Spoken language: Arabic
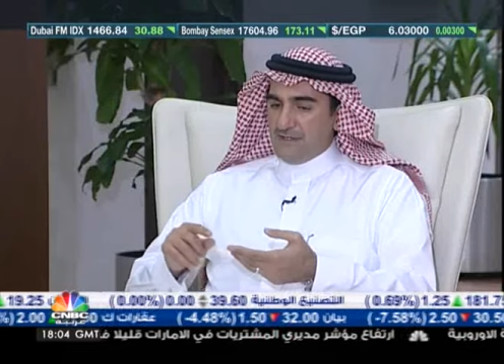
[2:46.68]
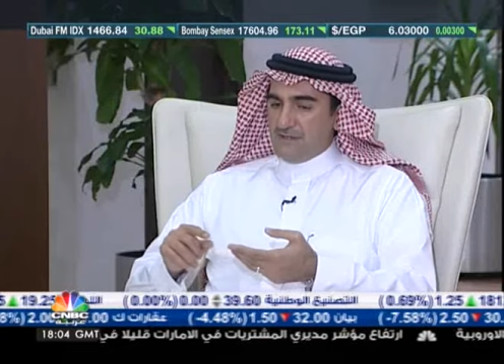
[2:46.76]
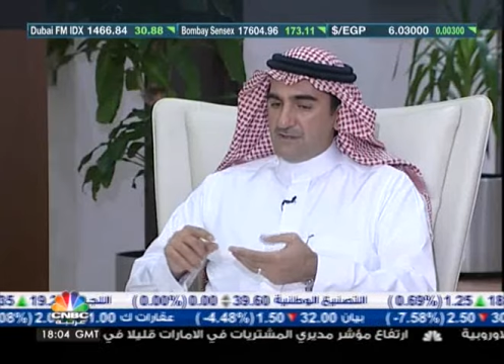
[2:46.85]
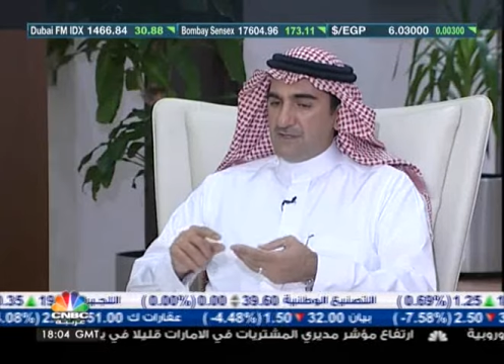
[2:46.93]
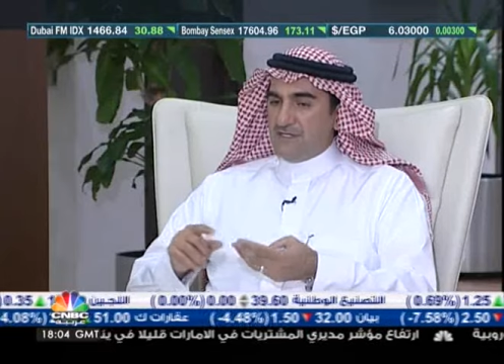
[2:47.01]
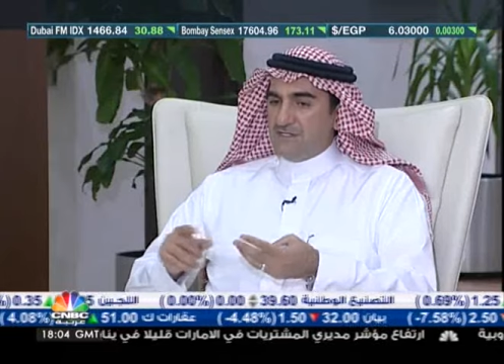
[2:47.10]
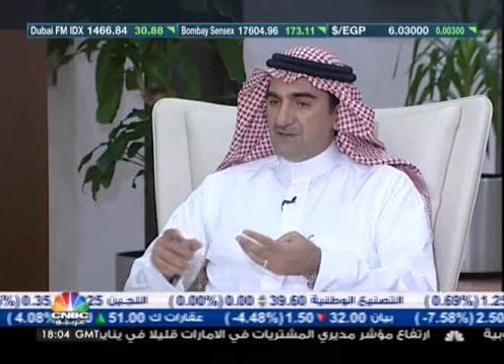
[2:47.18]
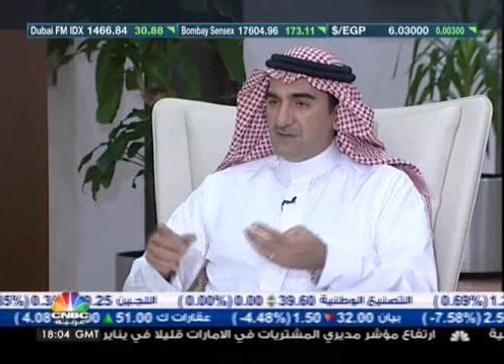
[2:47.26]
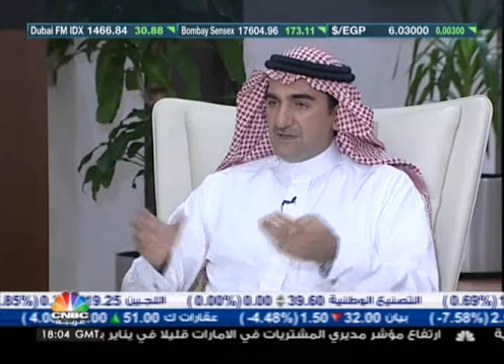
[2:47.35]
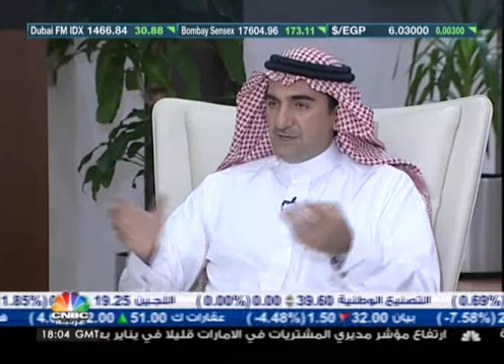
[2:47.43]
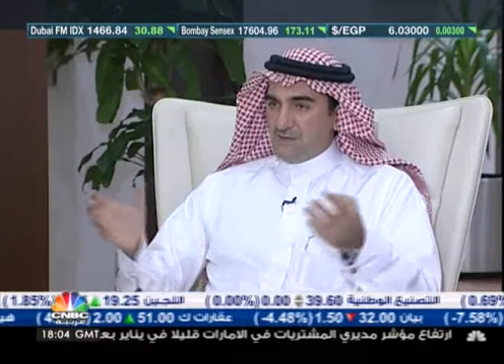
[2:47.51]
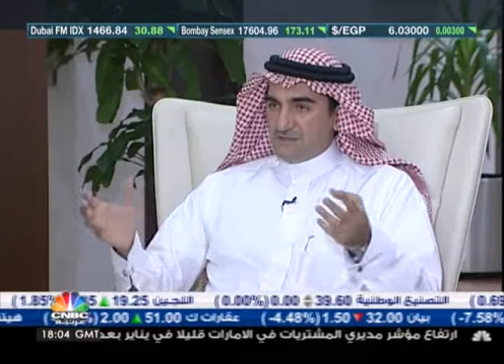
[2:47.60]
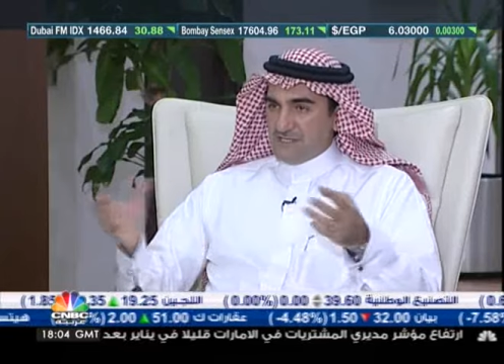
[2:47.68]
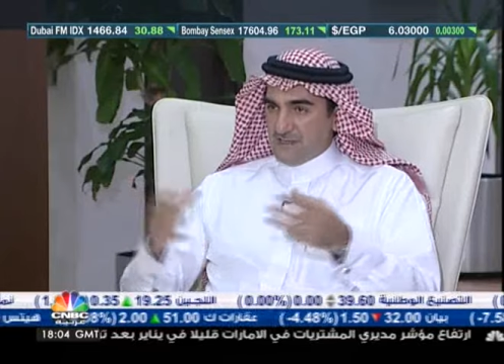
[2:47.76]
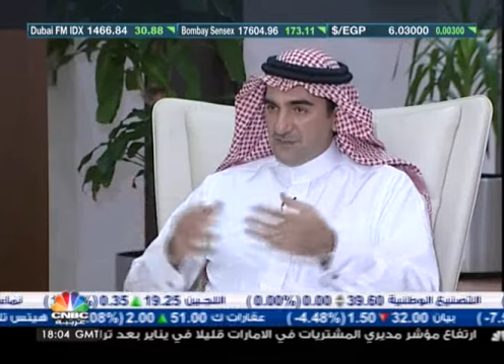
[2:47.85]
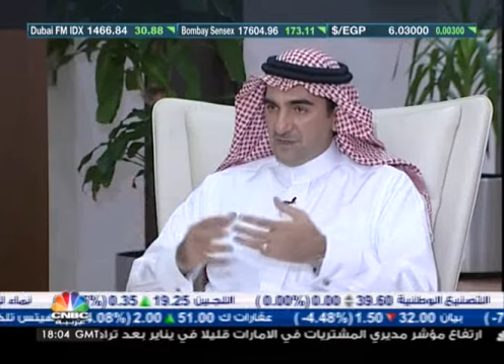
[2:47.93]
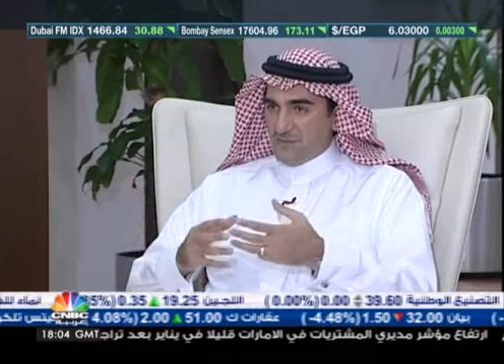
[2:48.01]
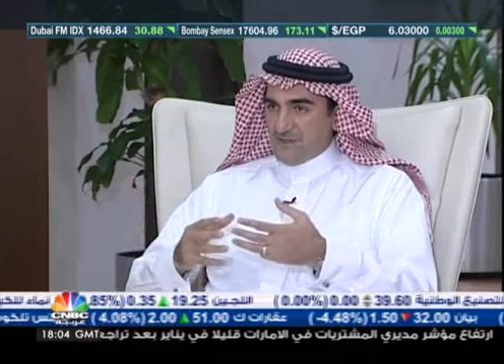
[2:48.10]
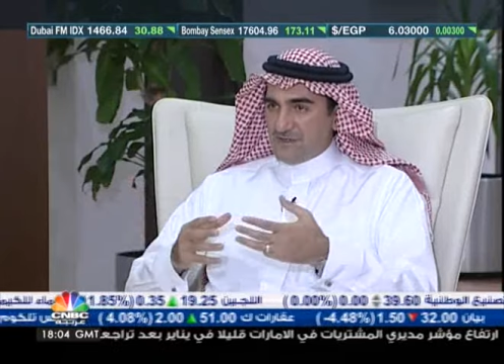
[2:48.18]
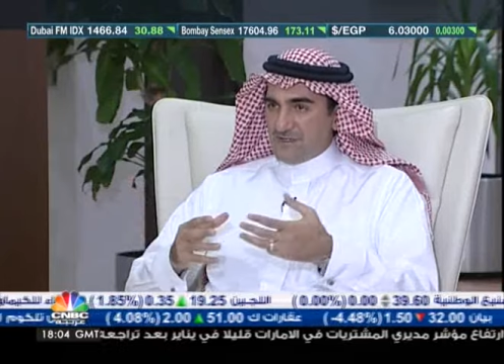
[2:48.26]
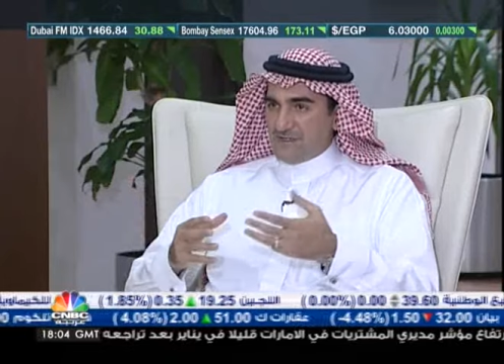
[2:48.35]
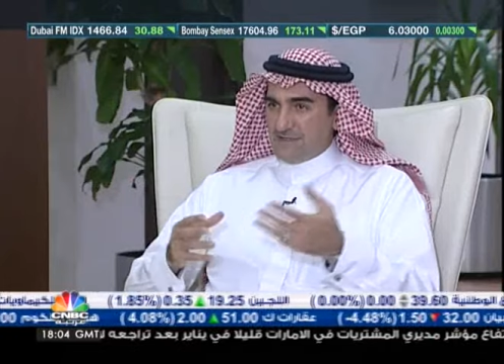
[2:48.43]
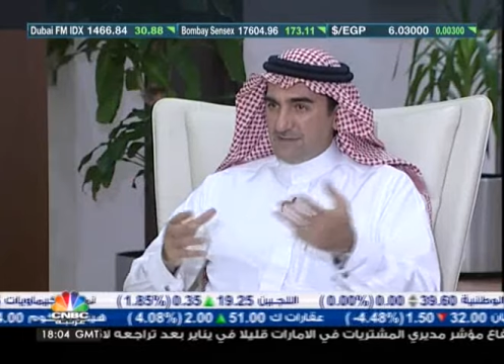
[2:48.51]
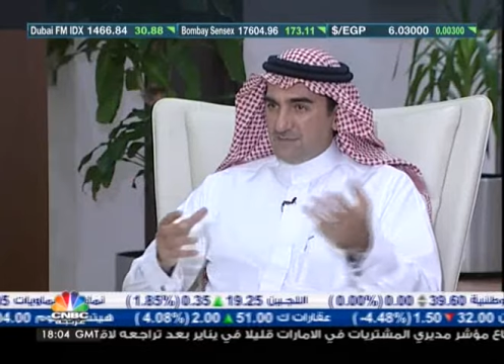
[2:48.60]
ريجنال او جايه من
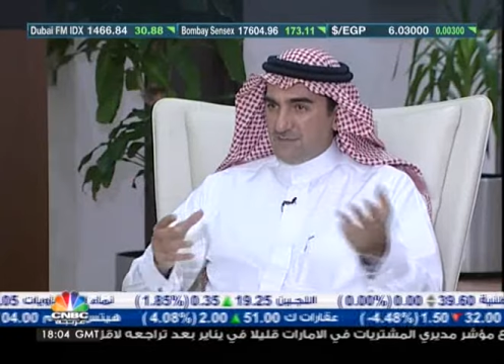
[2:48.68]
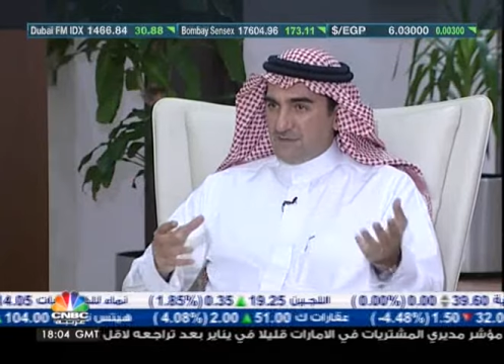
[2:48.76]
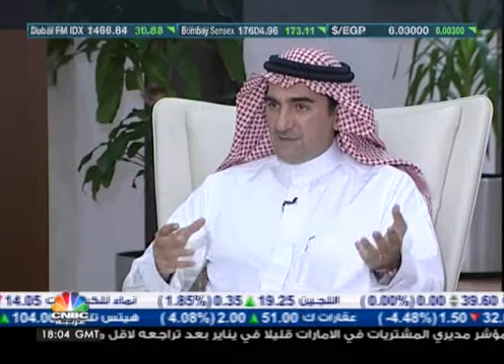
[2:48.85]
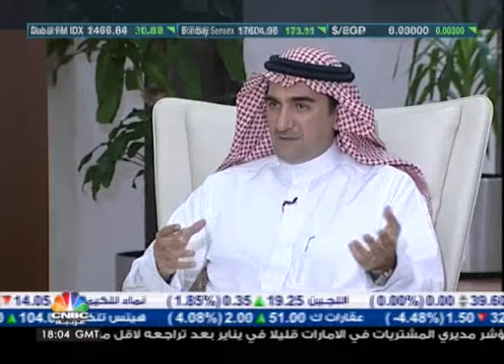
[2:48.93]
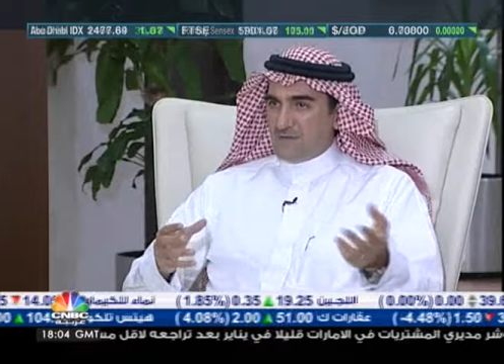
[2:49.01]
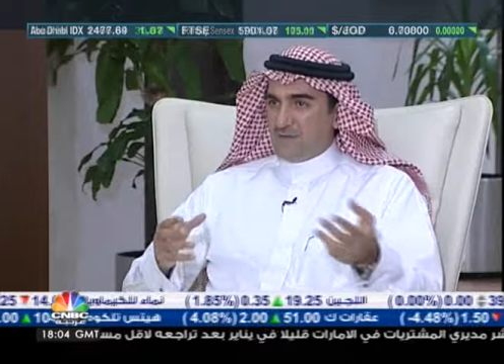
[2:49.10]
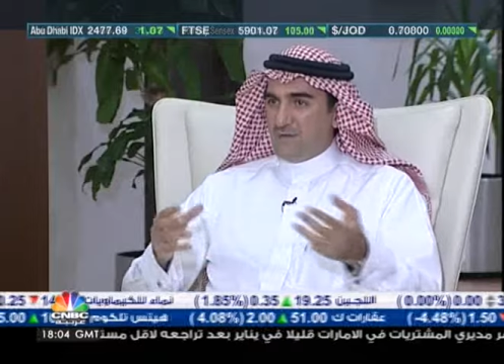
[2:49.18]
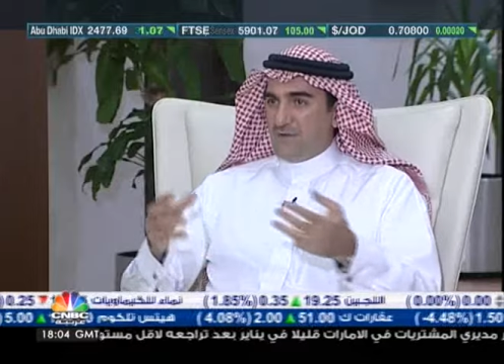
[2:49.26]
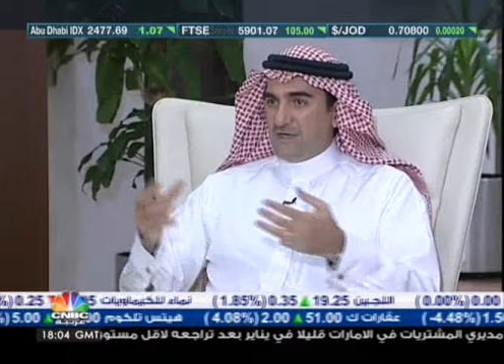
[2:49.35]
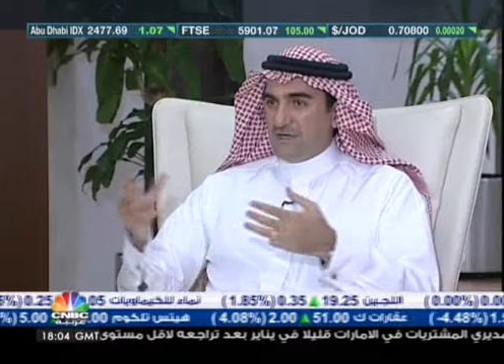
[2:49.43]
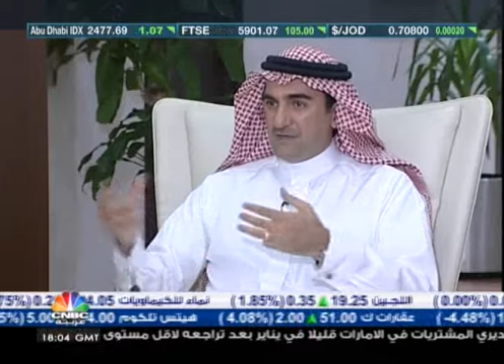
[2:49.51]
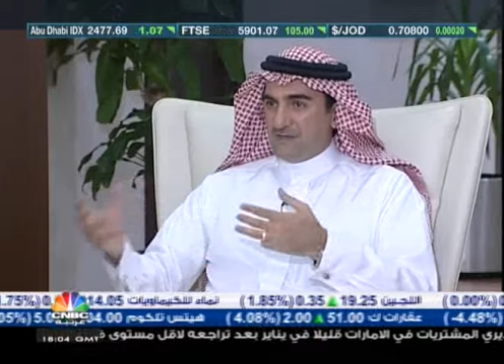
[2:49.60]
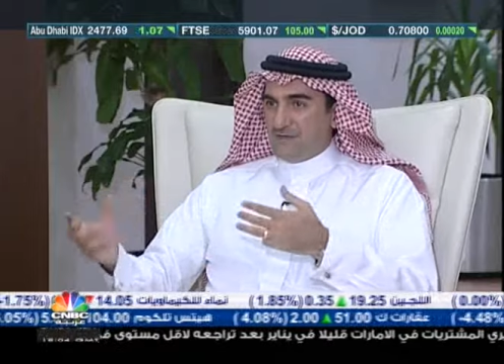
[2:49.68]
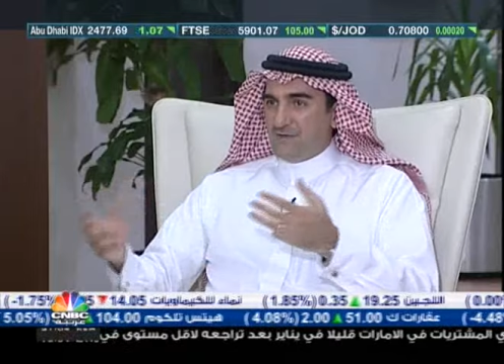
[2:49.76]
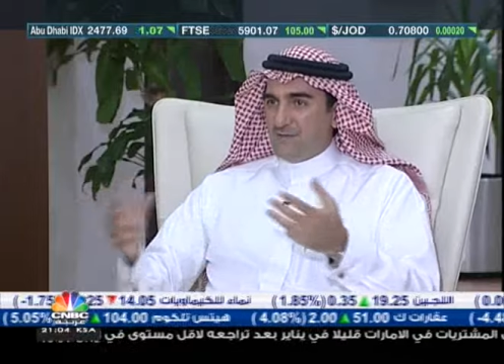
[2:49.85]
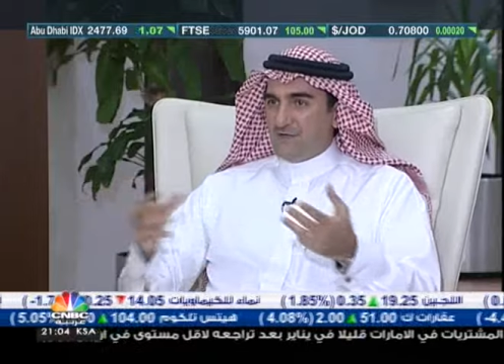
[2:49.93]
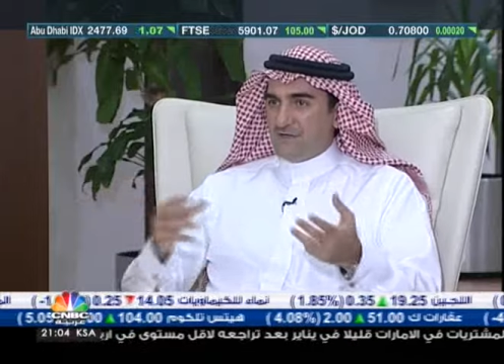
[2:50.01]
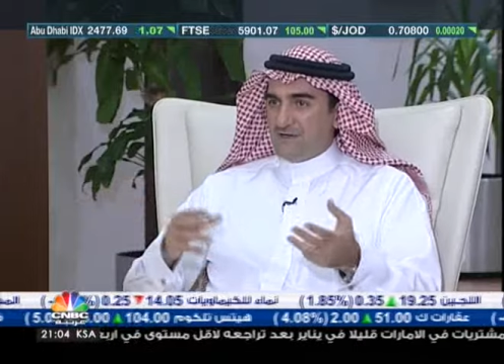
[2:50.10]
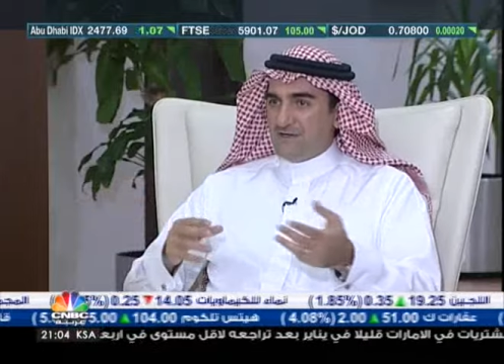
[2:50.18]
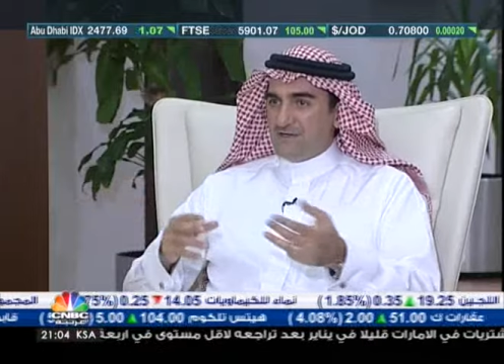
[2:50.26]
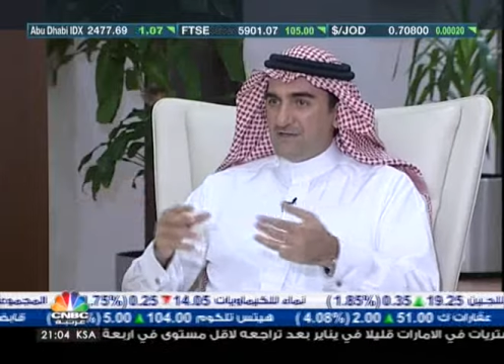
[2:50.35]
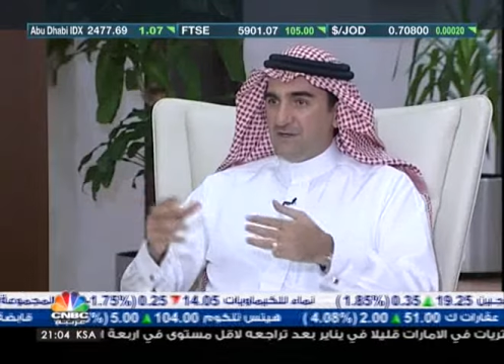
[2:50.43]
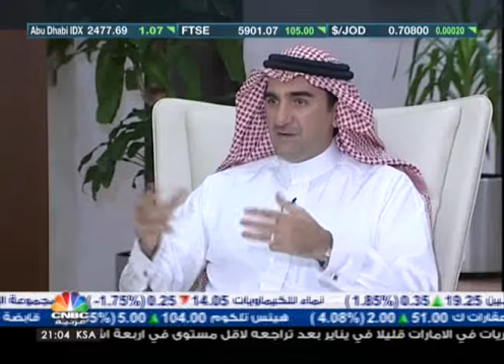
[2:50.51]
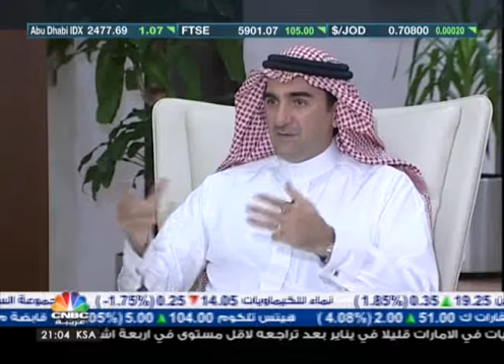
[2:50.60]
المنطقه من الكويت او
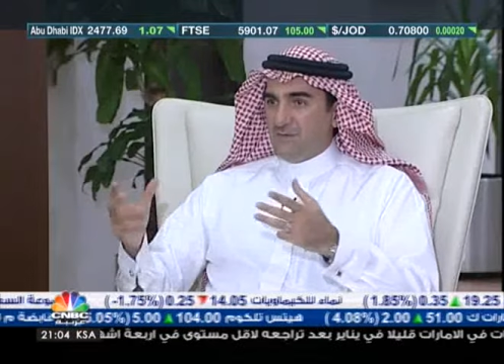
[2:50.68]
الامارات او